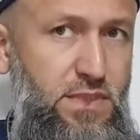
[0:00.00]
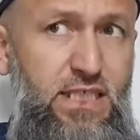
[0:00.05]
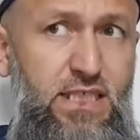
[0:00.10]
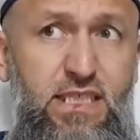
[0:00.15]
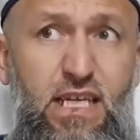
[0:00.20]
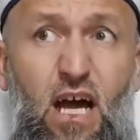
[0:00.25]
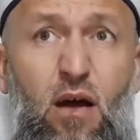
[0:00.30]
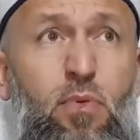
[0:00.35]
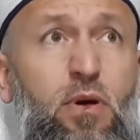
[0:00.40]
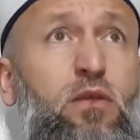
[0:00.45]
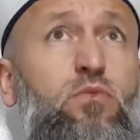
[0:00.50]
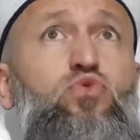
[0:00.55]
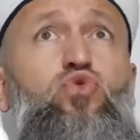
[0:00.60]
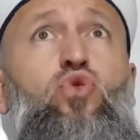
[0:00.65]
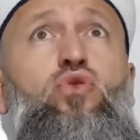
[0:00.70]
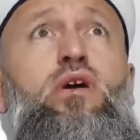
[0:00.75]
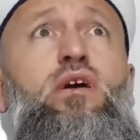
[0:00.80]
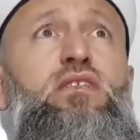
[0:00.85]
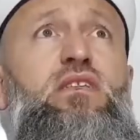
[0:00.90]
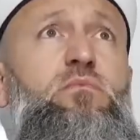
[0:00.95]
Ne yapalım
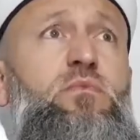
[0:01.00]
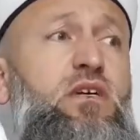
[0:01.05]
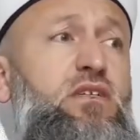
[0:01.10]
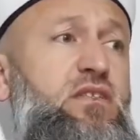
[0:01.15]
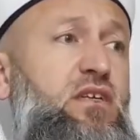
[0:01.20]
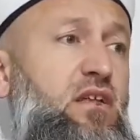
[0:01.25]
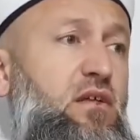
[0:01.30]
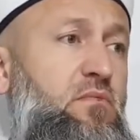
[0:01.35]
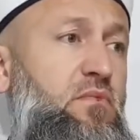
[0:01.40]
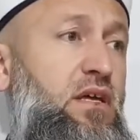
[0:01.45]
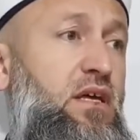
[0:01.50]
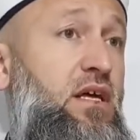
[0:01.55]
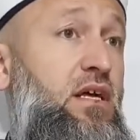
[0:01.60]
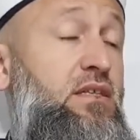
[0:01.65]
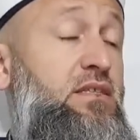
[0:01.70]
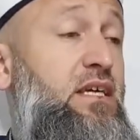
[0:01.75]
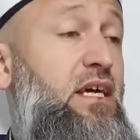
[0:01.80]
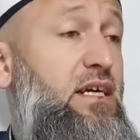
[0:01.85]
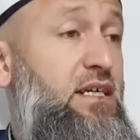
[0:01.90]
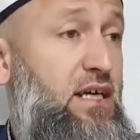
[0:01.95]
sokakta mı yatalım
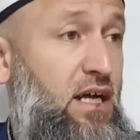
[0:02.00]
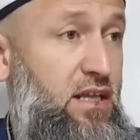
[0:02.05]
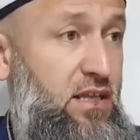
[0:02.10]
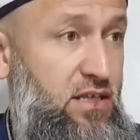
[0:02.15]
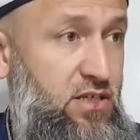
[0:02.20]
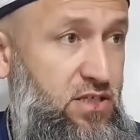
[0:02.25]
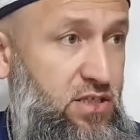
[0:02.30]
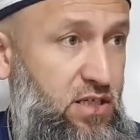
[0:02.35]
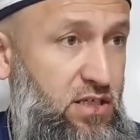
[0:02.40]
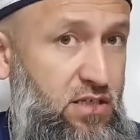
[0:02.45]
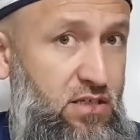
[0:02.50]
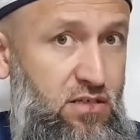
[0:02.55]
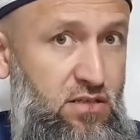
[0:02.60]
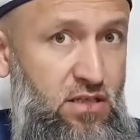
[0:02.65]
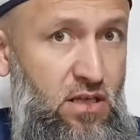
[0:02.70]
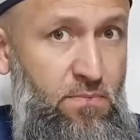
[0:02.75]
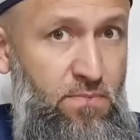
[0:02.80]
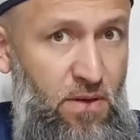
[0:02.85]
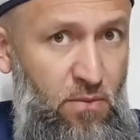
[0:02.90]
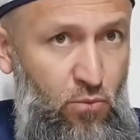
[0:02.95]
diyen kardeşler.
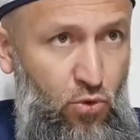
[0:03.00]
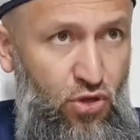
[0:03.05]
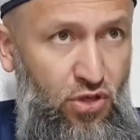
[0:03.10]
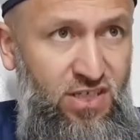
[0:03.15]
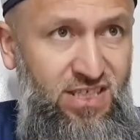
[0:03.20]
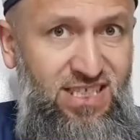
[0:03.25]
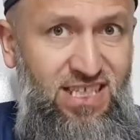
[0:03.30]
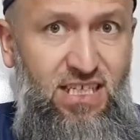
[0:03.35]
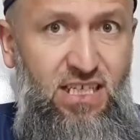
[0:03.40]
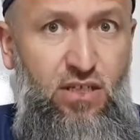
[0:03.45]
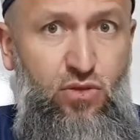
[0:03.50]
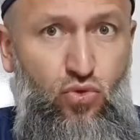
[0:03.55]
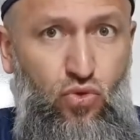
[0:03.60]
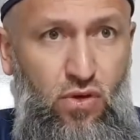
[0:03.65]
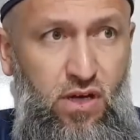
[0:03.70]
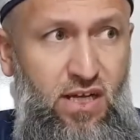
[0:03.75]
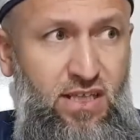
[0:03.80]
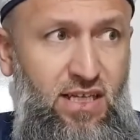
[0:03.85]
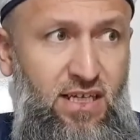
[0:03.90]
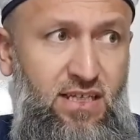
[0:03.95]
Deprem bölgesindekiler
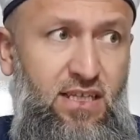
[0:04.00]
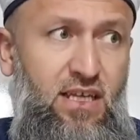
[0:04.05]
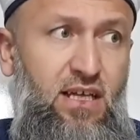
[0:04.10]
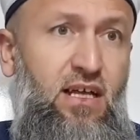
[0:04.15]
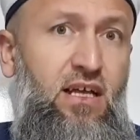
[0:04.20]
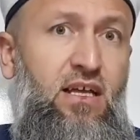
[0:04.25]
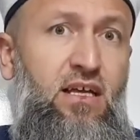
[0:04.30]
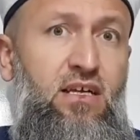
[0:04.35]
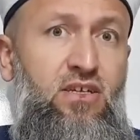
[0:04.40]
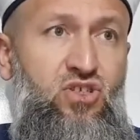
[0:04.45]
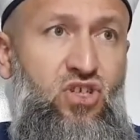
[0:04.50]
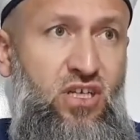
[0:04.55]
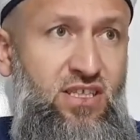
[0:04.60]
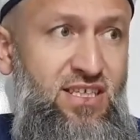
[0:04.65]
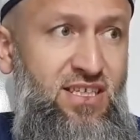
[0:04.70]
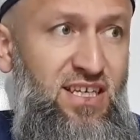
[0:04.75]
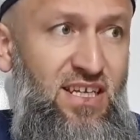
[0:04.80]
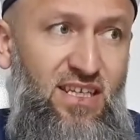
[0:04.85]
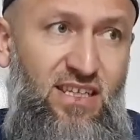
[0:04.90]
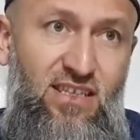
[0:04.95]
sokaklarda,
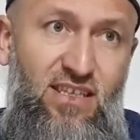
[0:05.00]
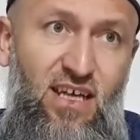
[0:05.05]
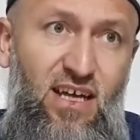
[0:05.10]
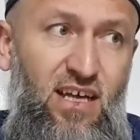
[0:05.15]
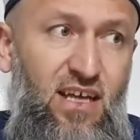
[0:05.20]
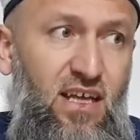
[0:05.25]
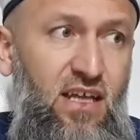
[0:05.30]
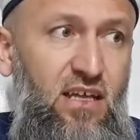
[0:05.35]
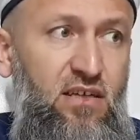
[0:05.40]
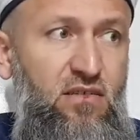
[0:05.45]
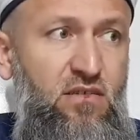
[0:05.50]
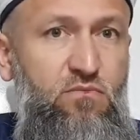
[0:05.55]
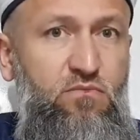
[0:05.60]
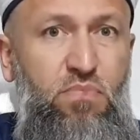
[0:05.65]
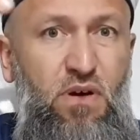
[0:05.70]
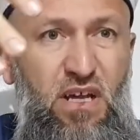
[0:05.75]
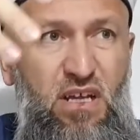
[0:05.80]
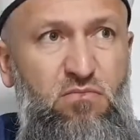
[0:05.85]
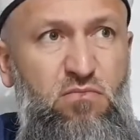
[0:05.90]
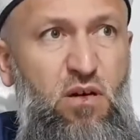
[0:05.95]
çadırlarında
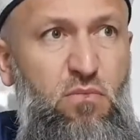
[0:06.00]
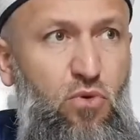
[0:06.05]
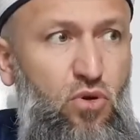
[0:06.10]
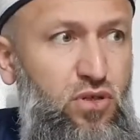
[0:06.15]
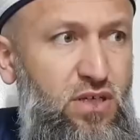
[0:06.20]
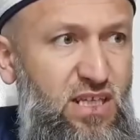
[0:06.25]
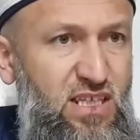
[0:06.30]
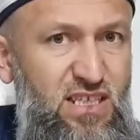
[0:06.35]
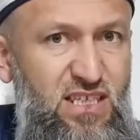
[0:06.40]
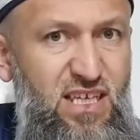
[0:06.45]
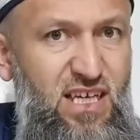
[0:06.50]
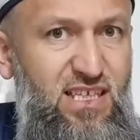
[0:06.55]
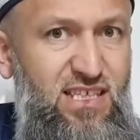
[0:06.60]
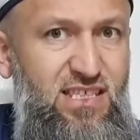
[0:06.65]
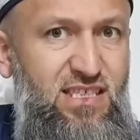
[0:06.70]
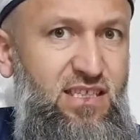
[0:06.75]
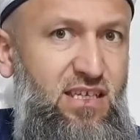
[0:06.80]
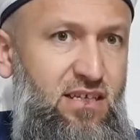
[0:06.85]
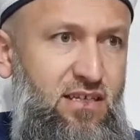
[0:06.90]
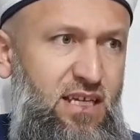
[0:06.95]
barınma bölgelerinde
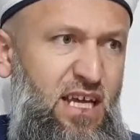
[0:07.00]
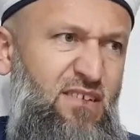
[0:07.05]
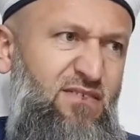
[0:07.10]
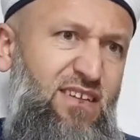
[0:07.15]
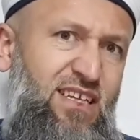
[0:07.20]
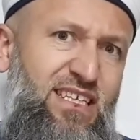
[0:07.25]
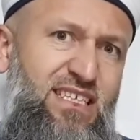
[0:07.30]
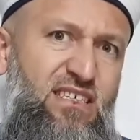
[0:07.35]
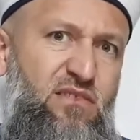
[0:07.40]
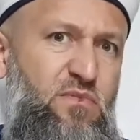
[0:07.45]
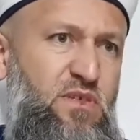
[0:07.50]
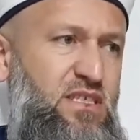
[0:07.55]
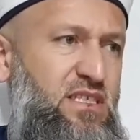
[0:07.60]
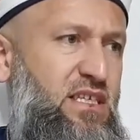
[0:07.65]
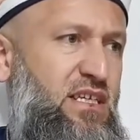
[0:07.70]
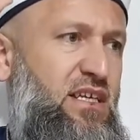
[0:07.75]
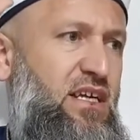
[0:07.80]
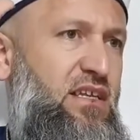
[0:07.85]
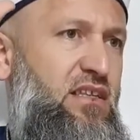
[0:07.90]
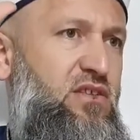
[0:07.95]
yatsınlar. Evlerine
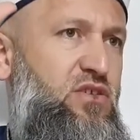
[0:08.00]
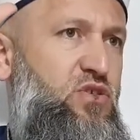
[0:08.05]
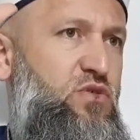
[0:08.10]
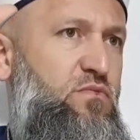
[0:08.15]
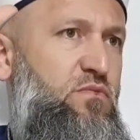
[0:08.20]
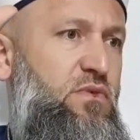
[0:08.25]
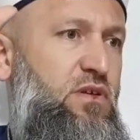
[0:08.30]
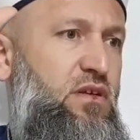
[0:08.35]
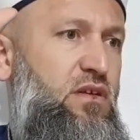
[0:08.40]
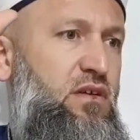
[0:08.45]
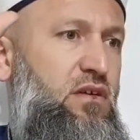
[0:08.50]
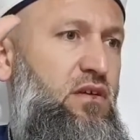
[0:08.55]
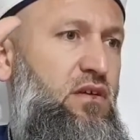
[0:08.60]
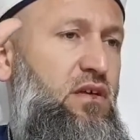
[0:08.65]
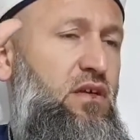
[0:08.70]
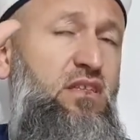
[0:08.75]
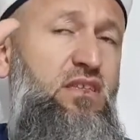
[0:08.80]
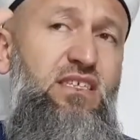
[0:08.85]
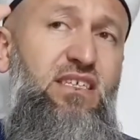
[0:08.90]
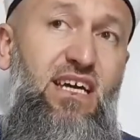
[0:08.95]
girmesinler kardeşim.
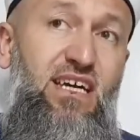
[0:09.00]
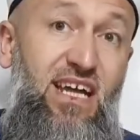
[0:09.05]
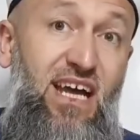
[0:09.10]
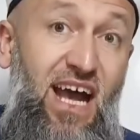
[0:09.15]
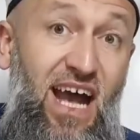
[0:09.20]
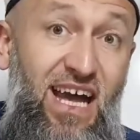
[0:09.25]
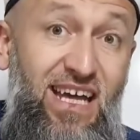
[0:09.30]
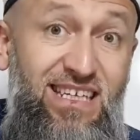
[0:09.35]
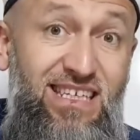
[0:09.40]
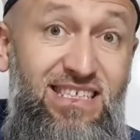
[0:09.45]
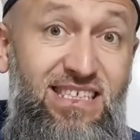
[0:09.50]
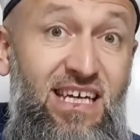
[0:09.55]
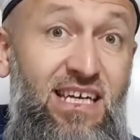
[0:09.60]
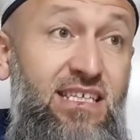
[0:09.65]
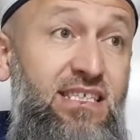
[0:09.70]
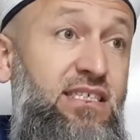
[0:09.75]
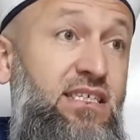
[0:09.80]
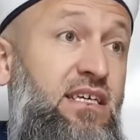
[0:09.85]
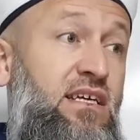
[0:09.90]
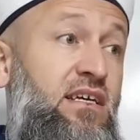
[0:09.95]
Diğer
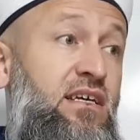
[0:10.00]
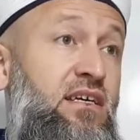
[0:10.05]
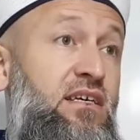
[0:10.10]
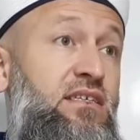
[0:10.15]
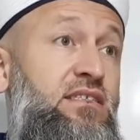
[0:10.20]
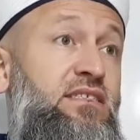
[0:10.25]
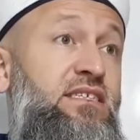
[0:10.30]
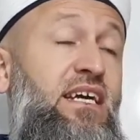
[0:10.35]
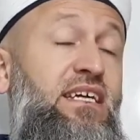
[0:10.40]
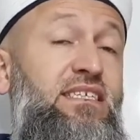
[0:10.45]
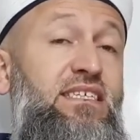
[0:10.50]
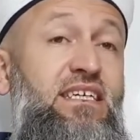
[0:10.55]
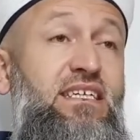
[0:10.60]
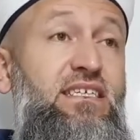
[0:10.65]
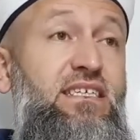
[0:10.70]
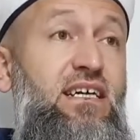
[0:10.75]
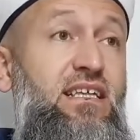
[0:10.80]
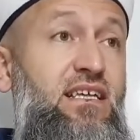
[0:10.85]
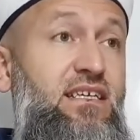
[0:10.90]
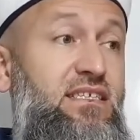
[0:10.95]
herkes, diğer geri
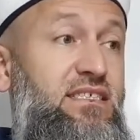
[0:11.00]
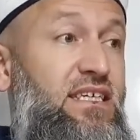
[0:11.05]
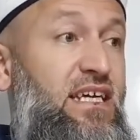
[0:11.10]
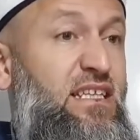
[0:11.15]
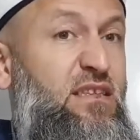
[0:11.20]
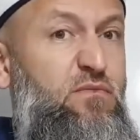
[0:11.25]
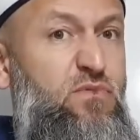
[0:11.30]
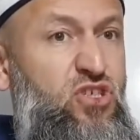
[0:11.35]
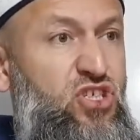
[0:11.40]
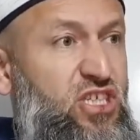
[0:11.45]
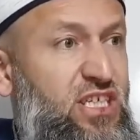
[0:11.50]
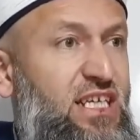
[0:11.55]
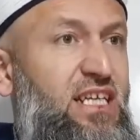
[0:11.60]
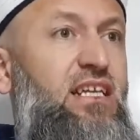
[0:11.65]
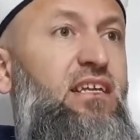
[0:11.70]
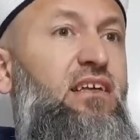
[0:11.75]
kalan 70 il,